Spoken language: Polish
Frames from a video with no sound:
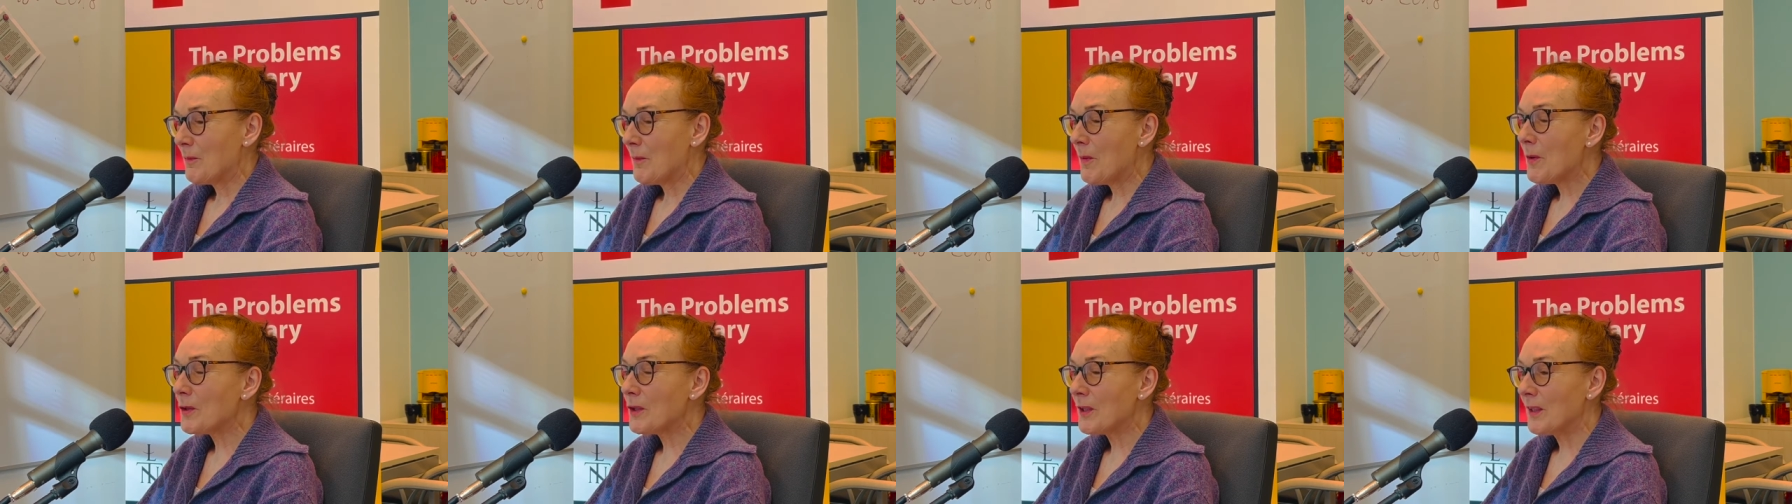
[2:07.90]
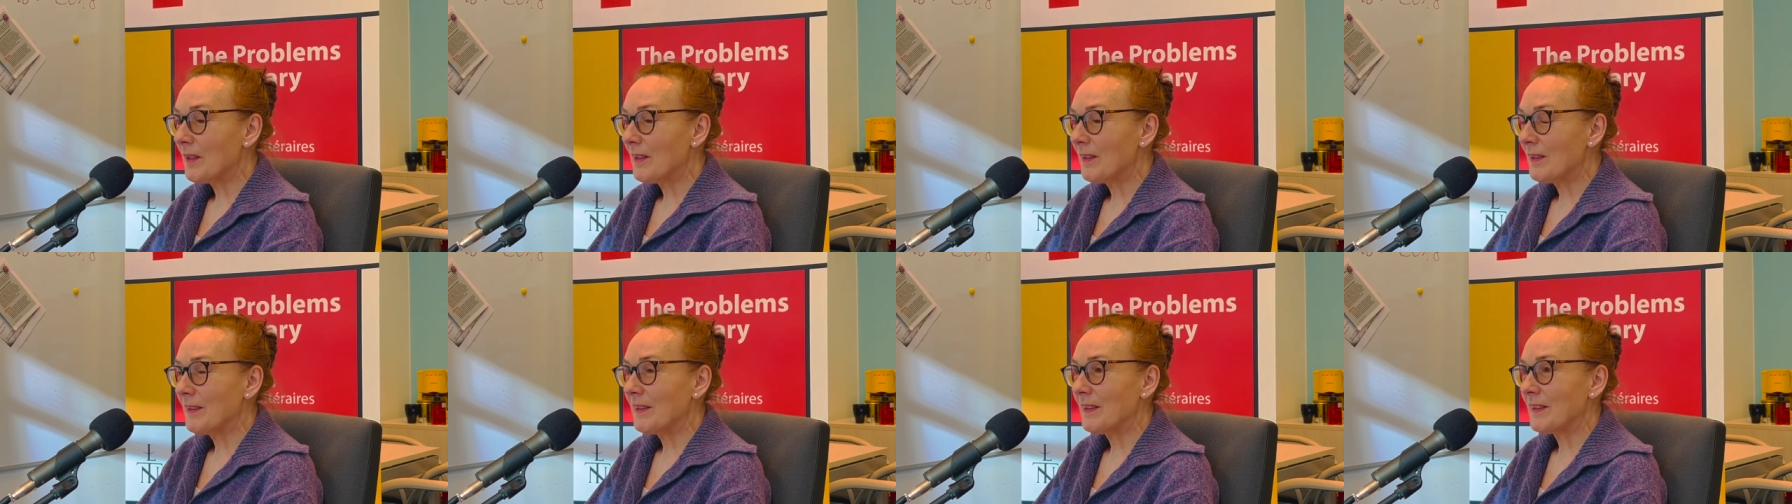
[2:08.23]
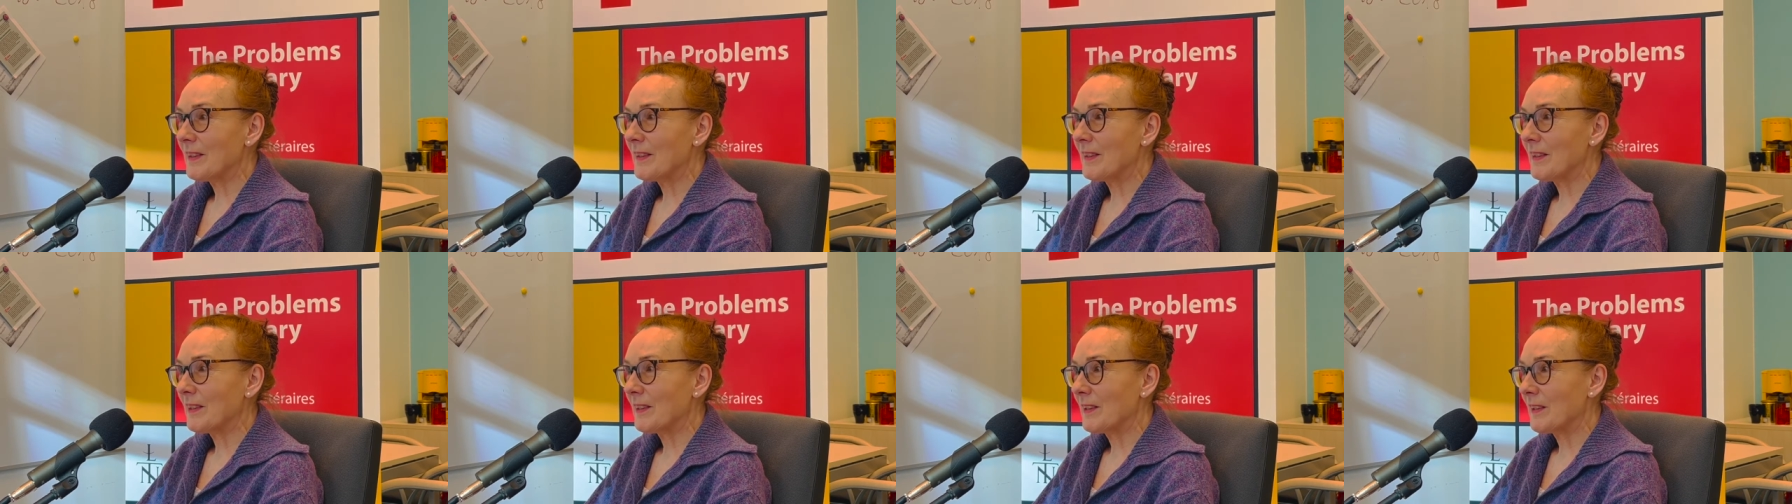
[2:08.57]
Może
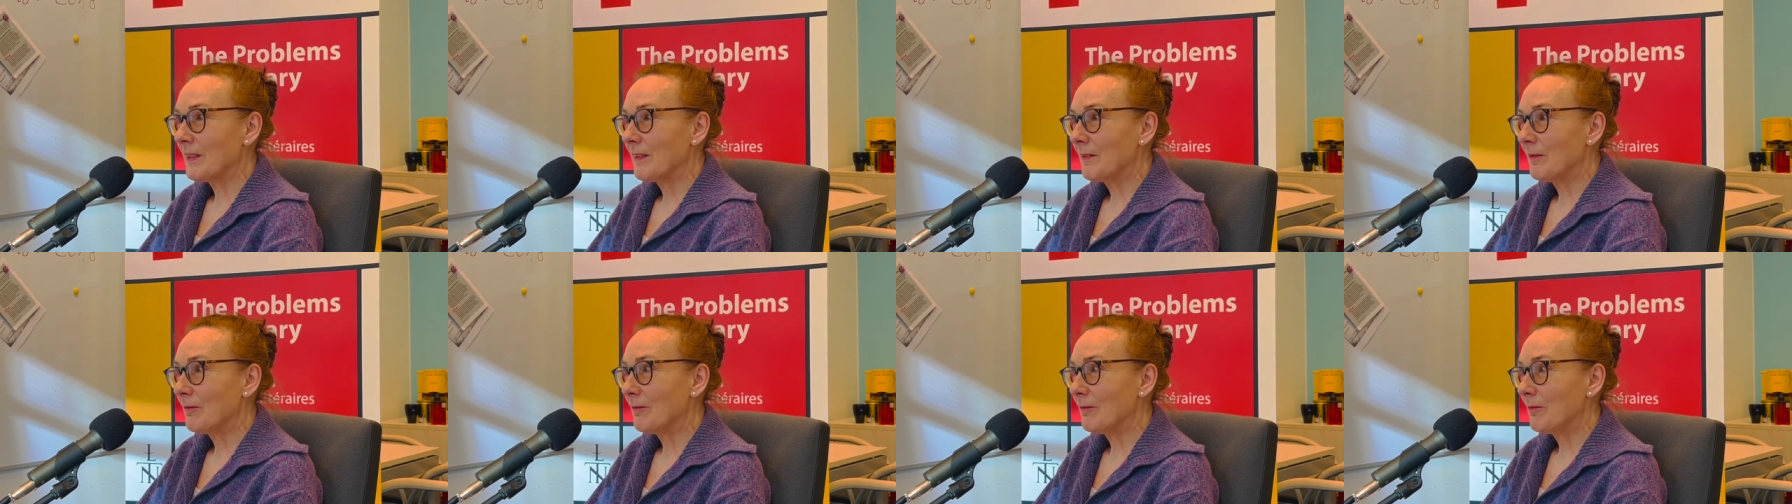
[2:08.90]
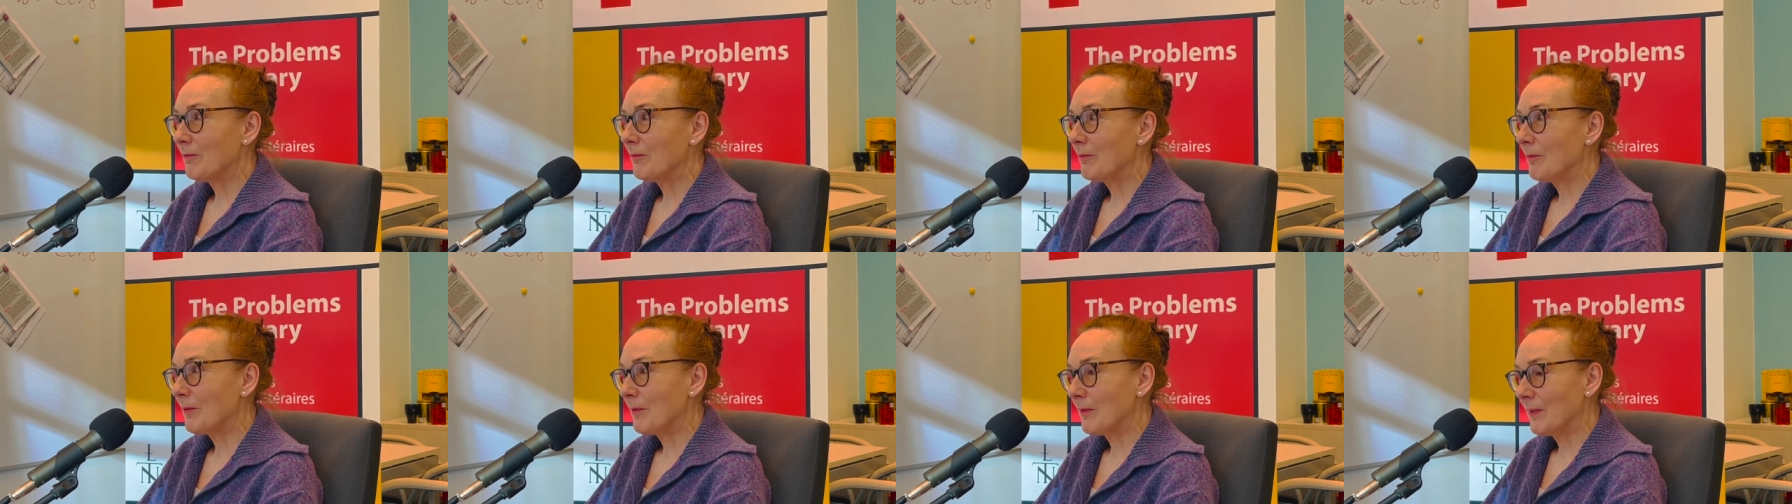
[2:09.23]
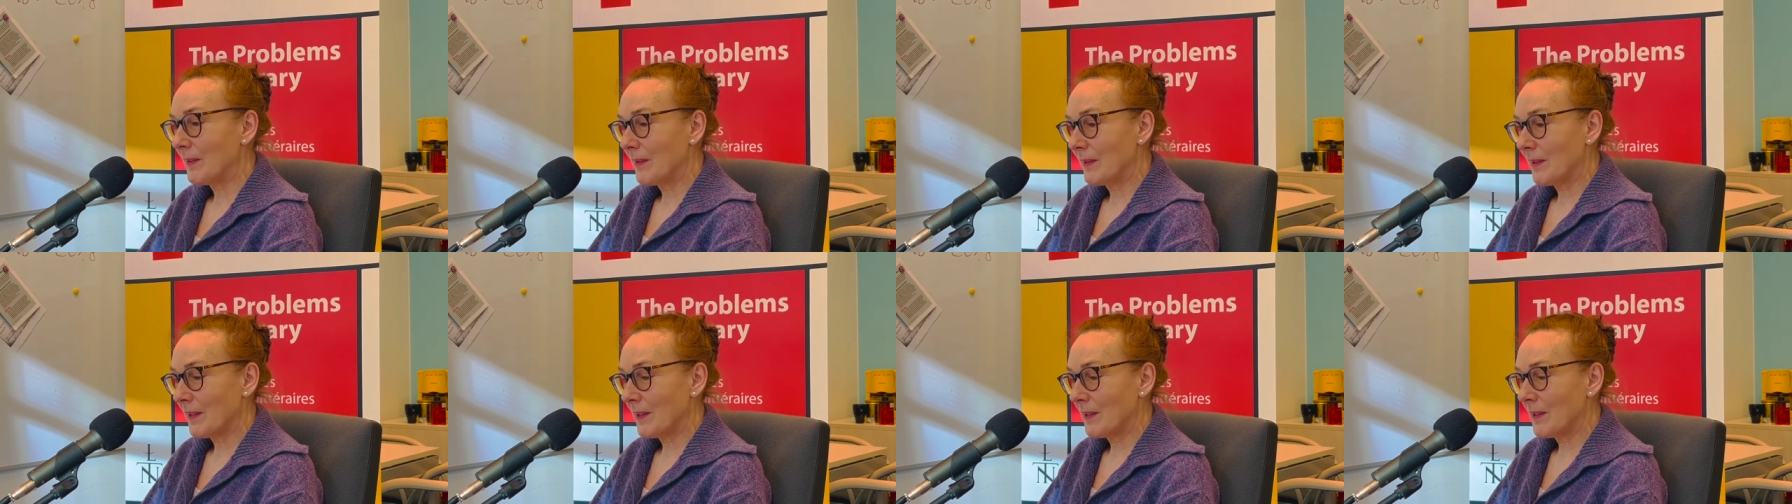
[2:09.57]
y,
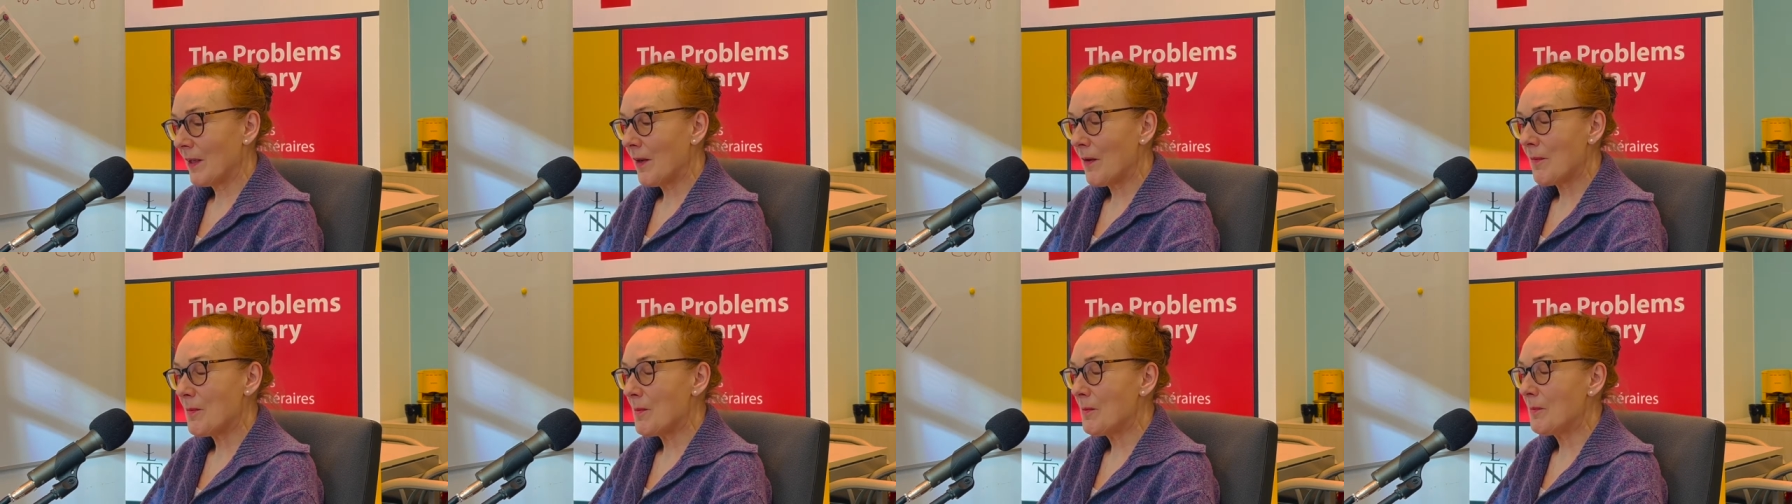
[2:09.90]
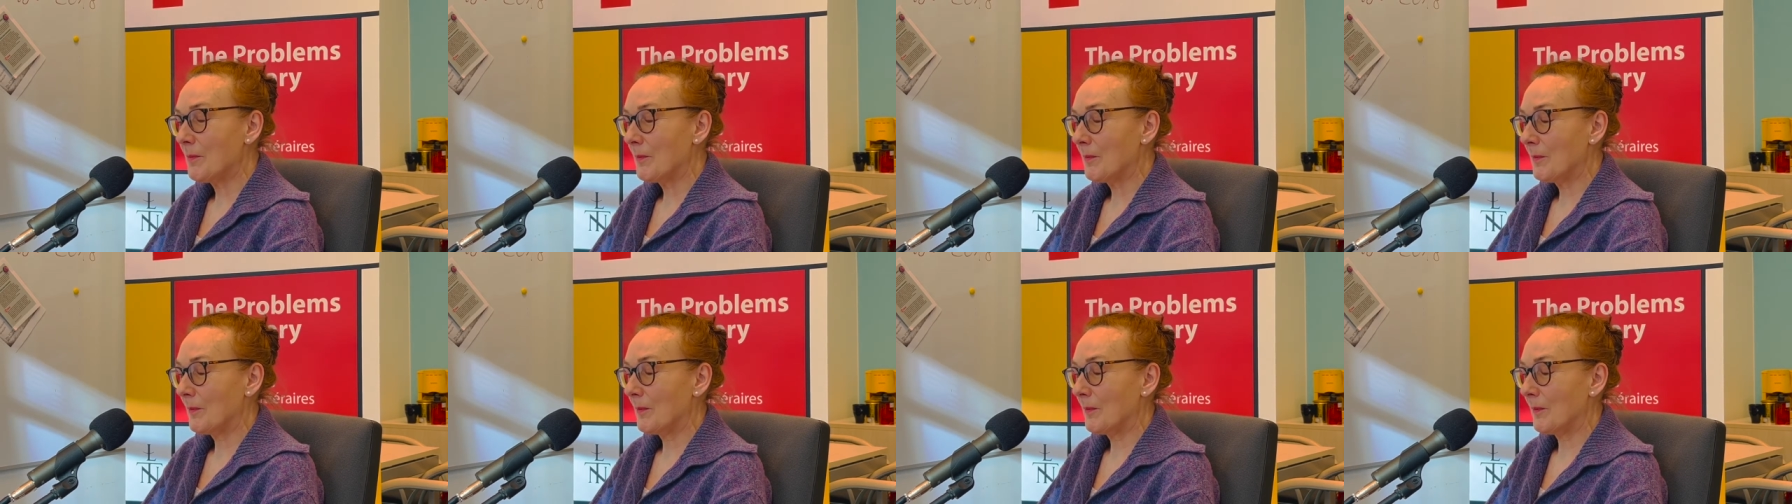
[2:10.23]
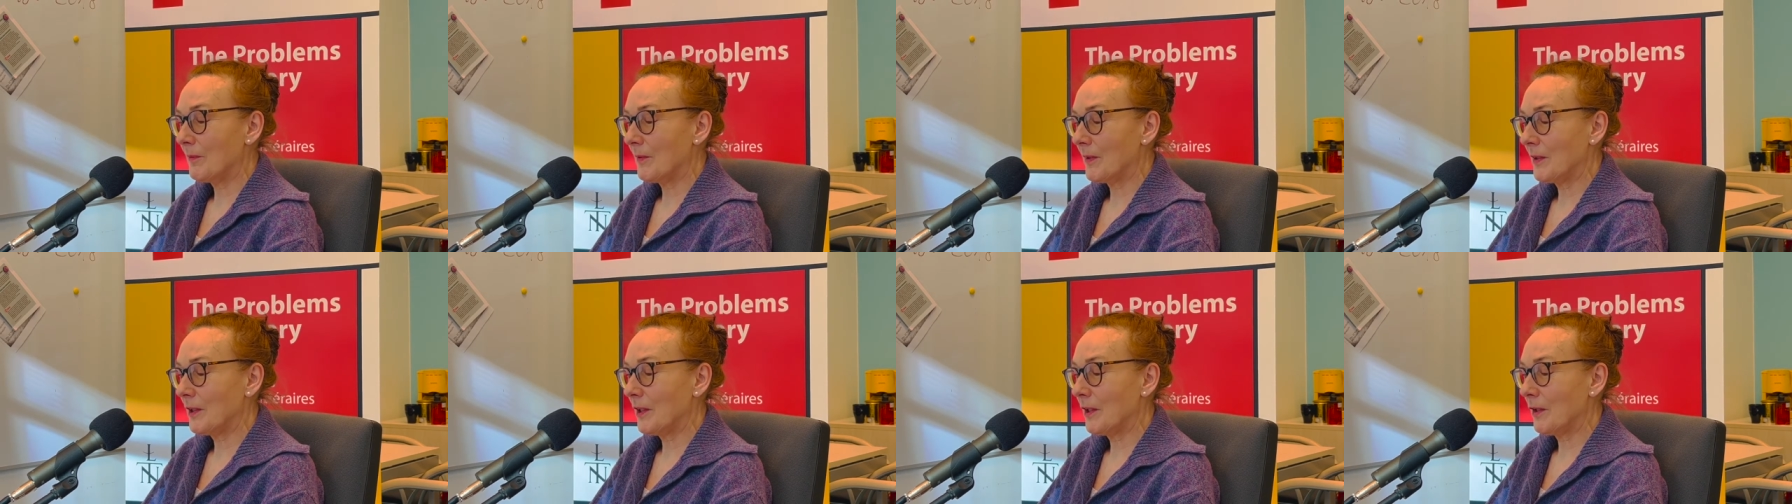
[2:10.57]
chciałabym
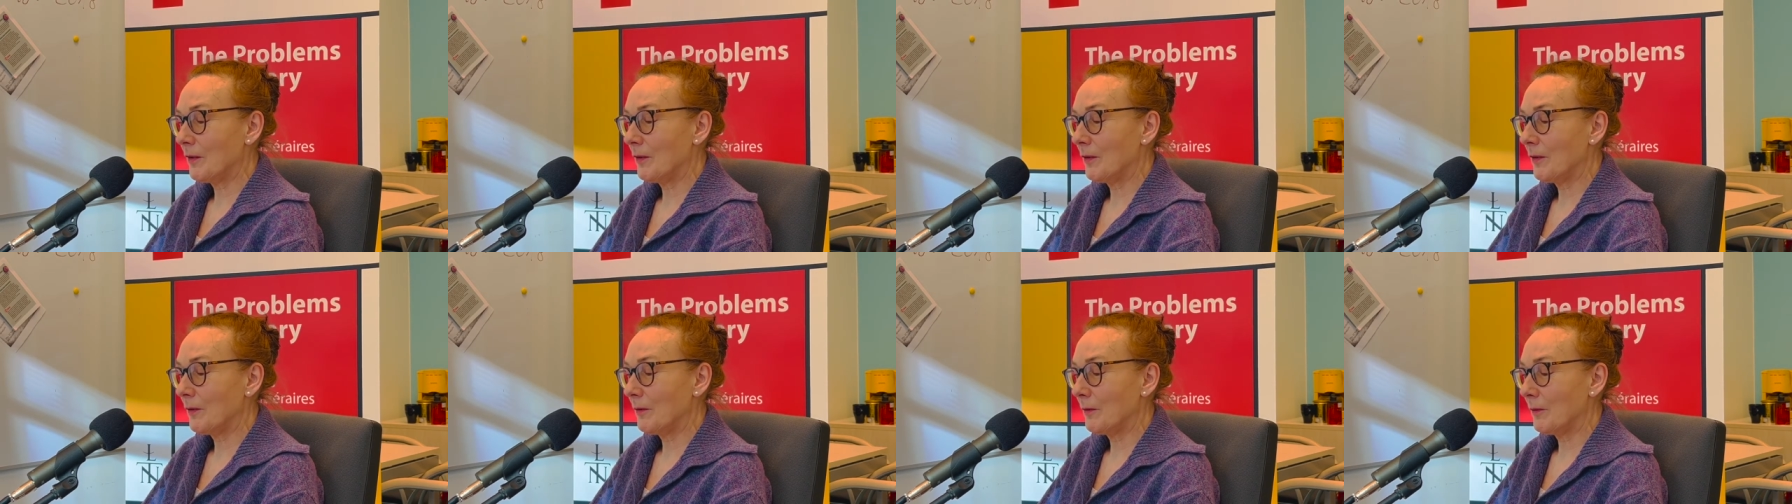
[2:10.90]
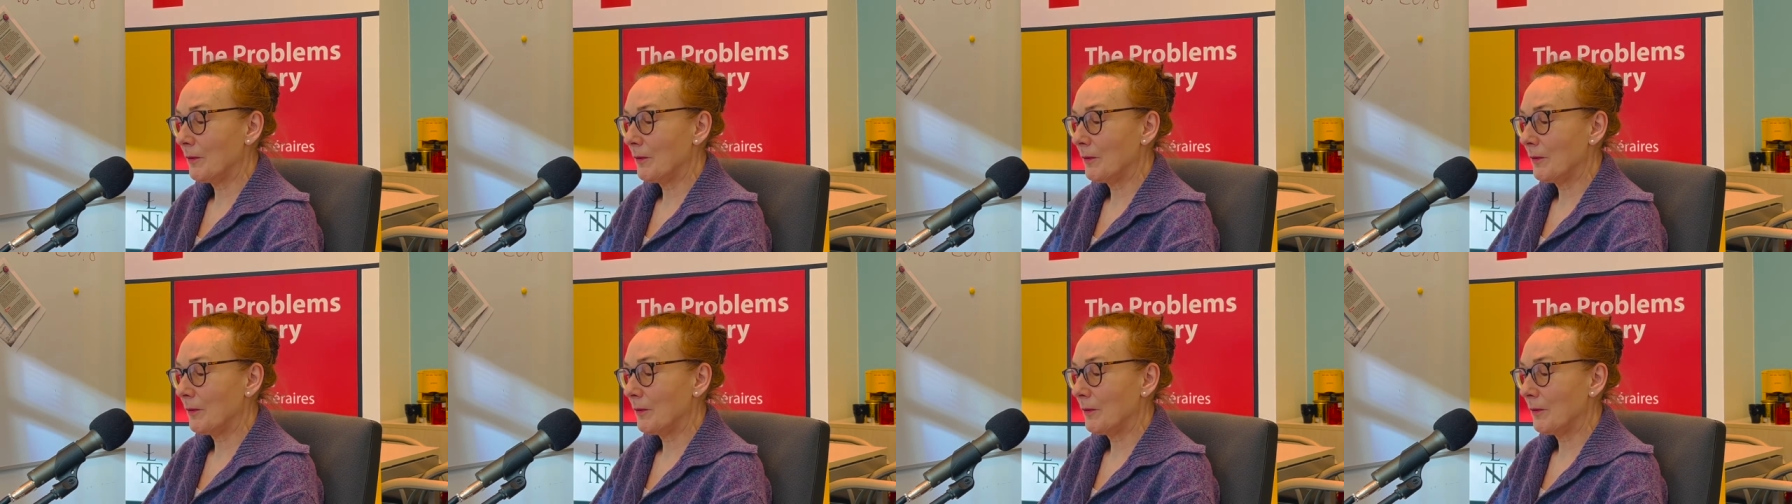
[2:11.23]
właśnie